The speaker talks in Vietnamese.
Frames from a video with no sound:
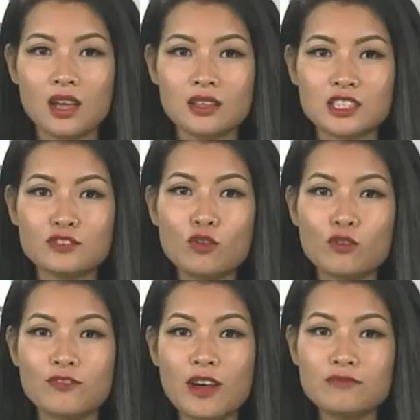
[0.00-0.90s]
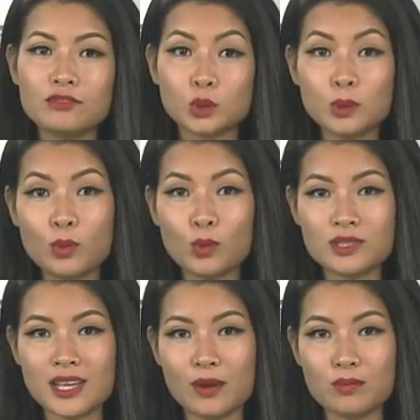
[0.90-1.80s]
Chính phủ Pháp vừa tuyên bố sẽ
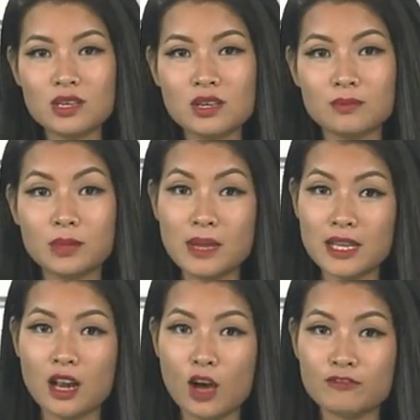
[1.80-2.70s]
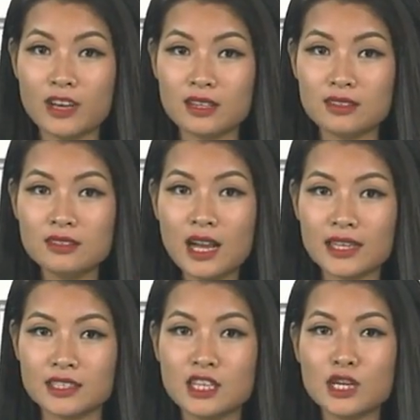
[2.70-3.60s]
đóng cửa 17 lò phản ứng hạt
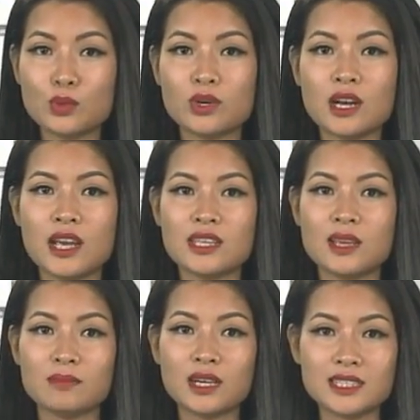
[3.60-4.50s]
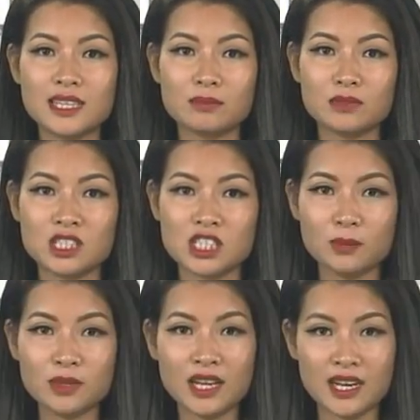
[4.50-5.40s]
nhân của nước này nhằm cắt giảm tỷ trọng
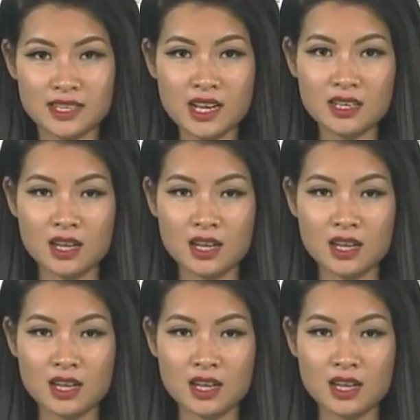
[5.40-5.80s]
điện hạt nhân